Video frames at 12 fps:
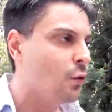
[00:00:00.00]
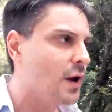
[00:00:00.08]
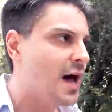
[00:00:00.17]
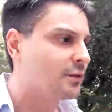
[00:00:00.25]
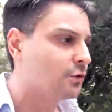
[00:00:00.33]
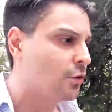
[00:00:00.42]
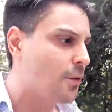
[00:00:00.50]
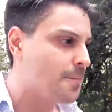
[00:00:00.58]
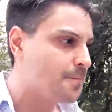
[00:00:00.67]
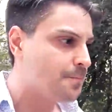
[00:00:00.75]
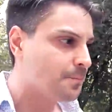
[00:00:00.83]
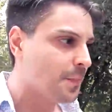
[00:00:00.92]
un lato
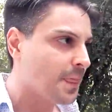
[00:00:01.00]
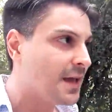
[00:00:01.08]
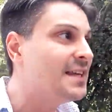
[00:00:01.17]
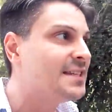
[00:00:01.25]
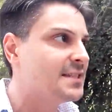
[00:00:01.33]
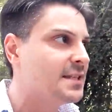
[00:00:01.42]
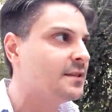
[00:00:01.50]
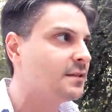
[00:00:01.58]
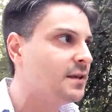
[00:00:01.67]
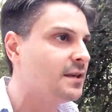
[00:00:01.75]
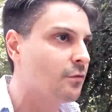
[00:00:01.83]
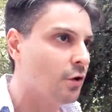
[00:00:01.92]

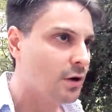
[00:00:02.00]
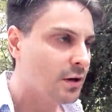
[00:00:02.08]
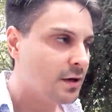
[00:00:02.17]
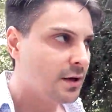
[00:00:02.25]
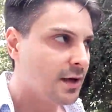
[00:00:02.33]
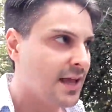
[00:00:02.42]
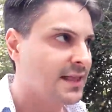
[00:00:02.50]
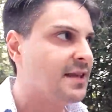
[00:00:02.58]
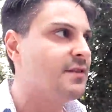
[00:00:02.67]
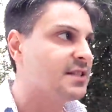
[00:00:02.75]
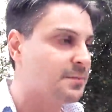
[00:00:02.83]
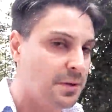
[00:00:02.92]
istintivo che
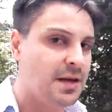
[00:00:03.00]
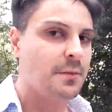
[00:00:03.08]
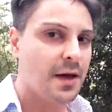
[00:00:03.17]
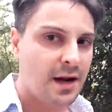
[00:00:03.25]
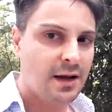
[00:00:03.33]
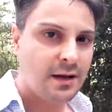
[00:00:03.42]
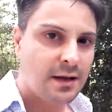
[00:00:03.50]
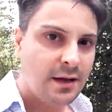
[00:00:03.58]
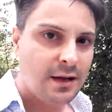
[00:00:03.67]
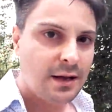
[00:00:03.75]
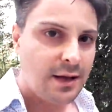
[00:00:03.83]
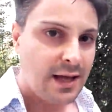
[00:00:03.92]
devi esprimere
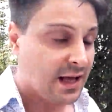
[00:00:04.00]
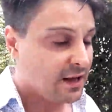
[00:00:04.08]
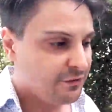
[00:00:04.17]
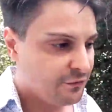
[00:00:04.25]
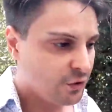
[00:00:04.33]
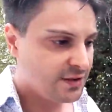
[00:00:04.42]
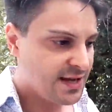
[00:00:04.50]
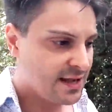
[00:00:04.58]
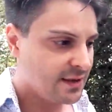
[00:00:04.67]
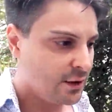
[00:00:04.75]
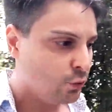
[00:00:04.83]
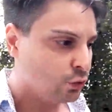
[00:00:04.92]
e che forse
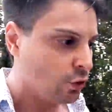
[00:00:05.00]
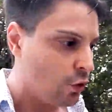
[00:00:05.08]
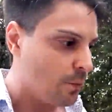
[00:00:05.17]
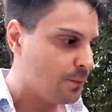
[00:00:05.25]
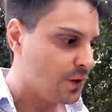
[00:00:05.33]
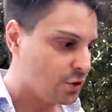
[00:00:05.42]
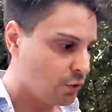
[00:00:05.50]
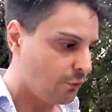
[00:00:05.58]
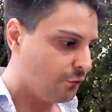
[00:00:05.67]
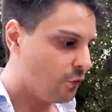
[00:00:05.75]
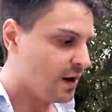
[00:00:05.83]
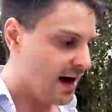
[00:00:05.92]
hai tenuto
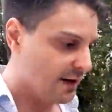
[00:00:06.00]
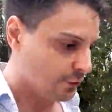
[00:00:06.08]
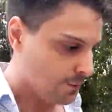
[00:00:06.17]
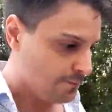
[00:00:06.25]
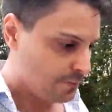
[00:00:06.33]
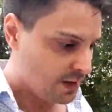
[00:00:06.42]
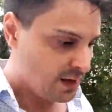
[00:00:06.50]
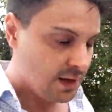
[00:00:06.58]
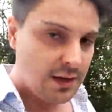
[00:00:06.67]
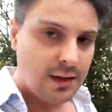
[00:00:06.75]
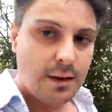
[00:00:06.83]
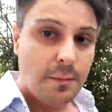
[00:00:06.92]
soffocato
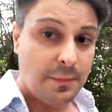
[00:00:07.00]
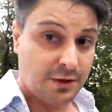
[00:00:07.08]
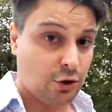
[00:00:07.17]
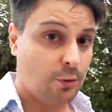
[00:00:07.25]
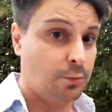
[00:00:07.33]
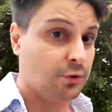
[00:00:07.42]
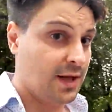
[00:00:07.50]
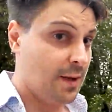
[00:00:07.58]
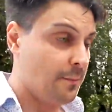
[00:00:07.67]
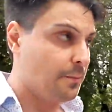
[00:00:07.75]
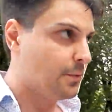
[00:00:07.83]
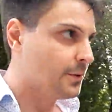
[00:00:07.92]
per troppo
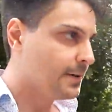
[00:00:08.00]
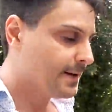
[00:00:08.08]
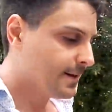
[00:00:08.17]
tempo.